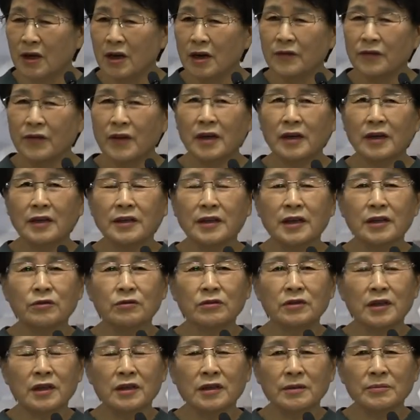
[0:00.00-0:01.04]
내가
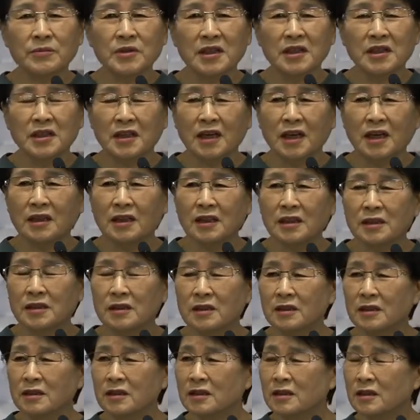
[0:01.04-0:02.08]
예루살렘 성 안에
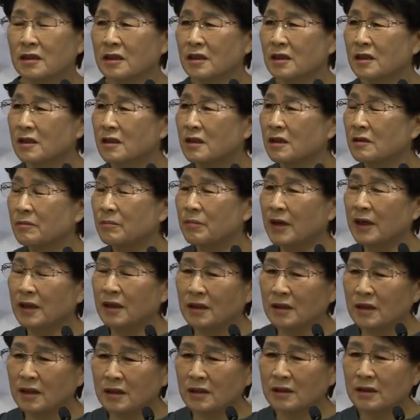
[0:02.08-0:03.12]
있을 것인가 성
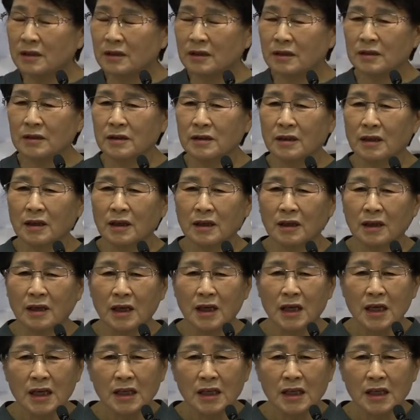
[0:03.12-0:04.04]
바깥에 있을 것인가가